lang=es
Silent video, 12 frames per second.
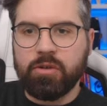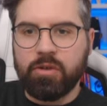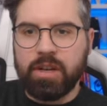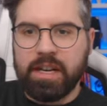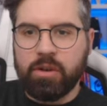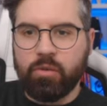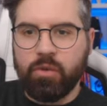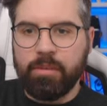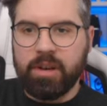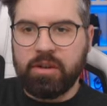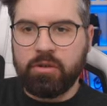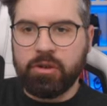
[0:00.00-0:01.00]
colocar
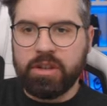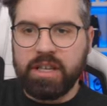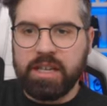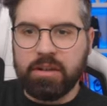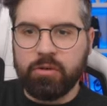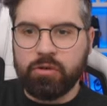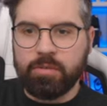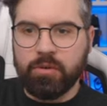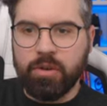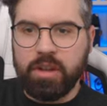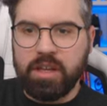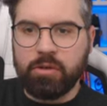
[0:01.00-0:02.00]
nueva orden al
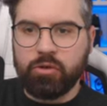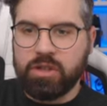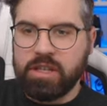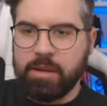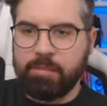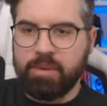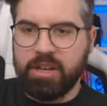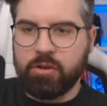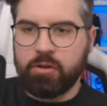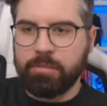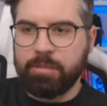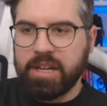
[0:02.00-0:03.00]
2%, siempre
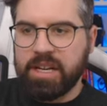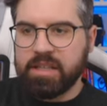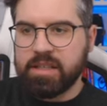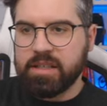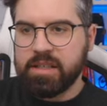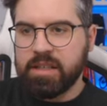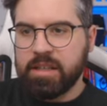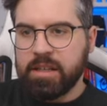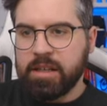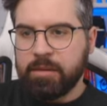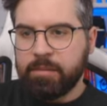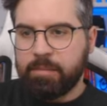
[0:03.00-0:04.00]
compras,
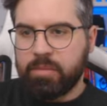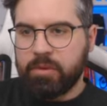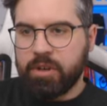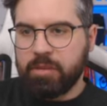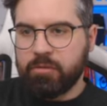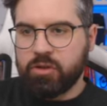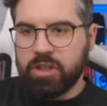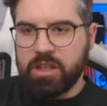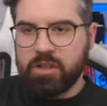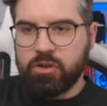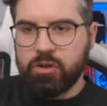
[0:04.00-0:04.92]
ponemos